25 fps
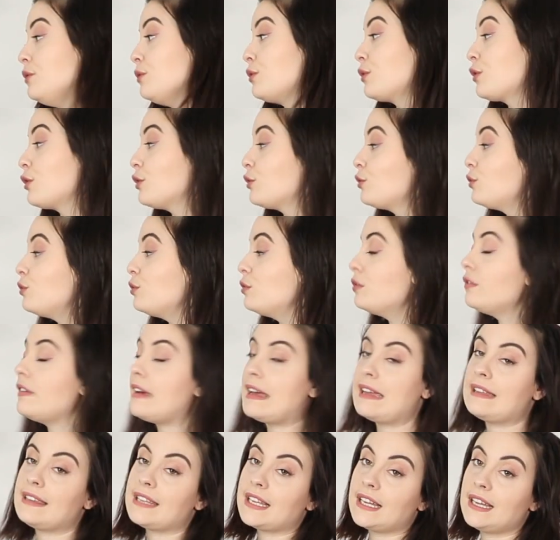Donc tout
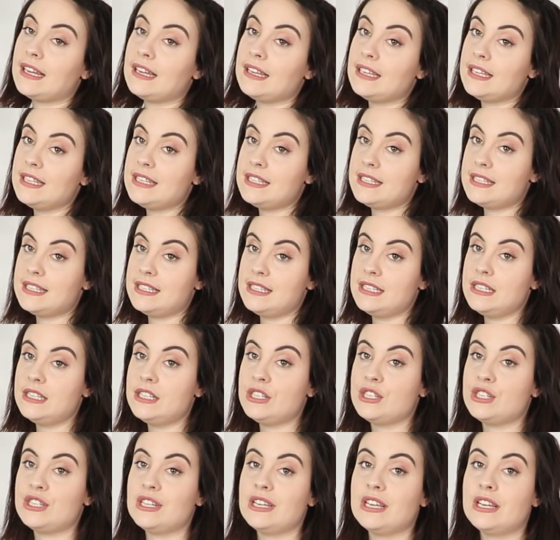va être
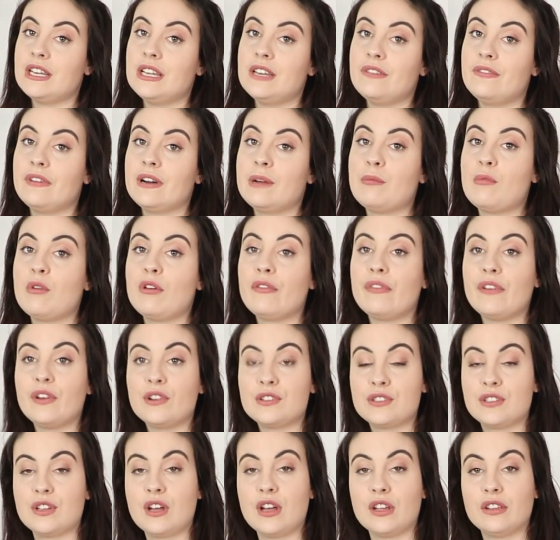ici. J'ai vraiment fait
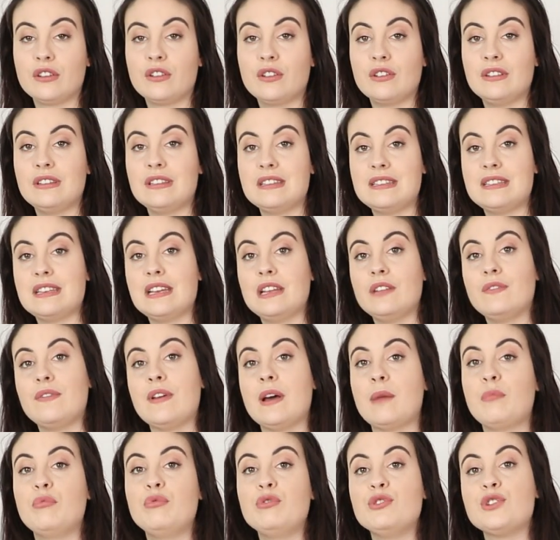en sorte d'essayer de
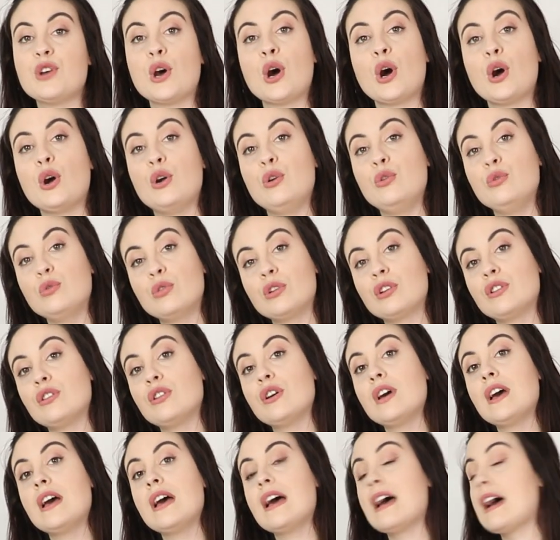faire plusieurs
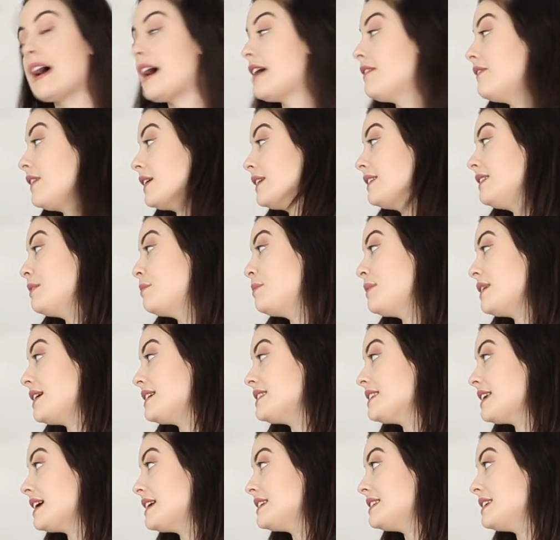looks avec des
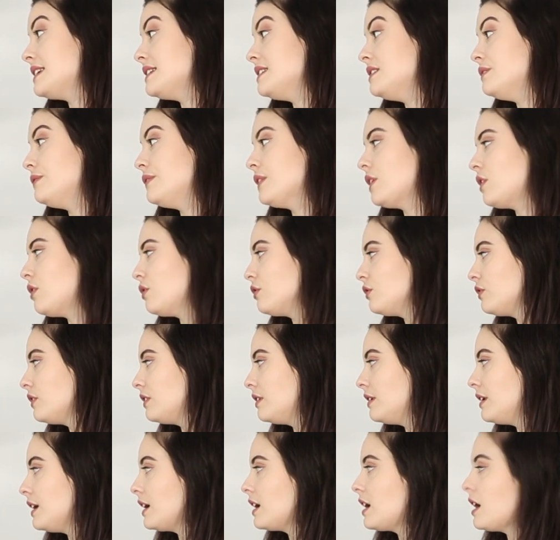pièces assez
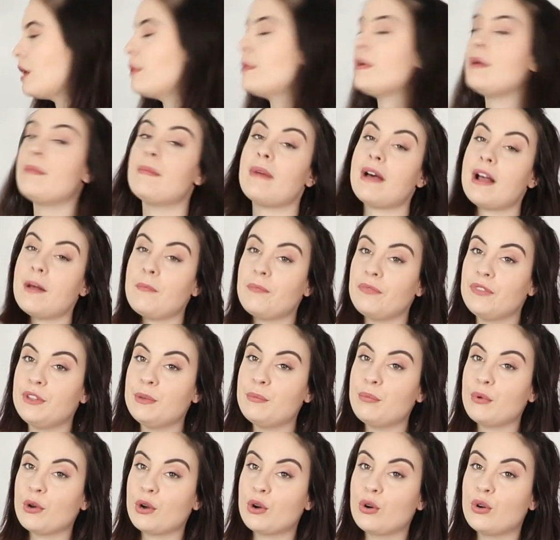différentes et quand même un
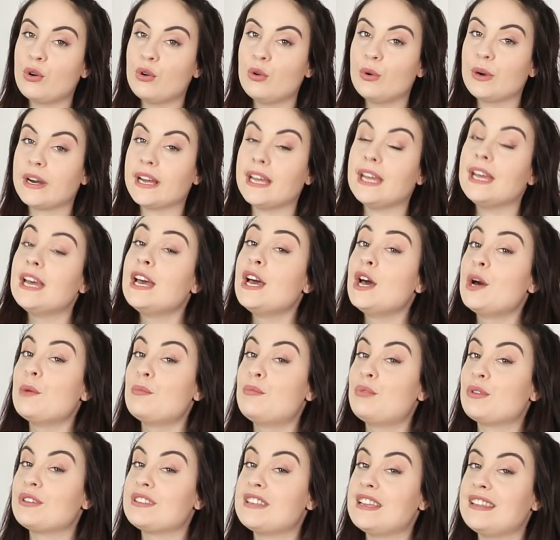petit peu colorées
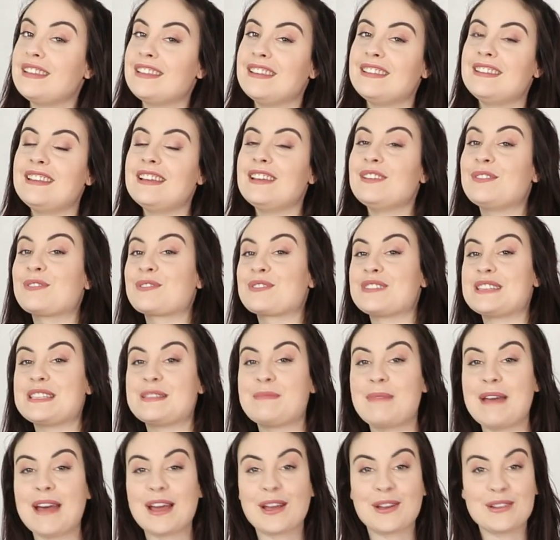pour cet été. Donc
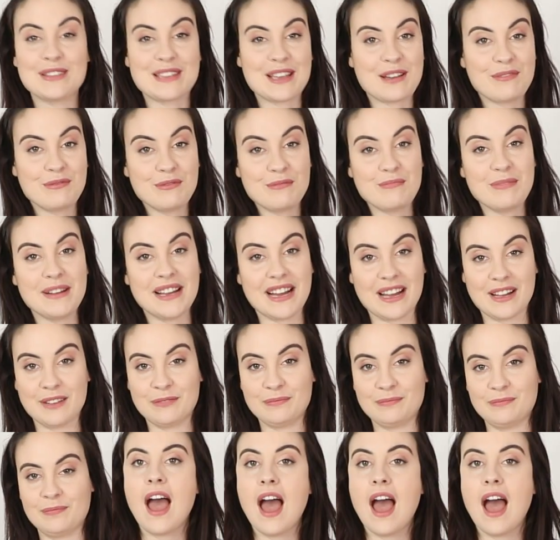j'espère que ça vous plaira.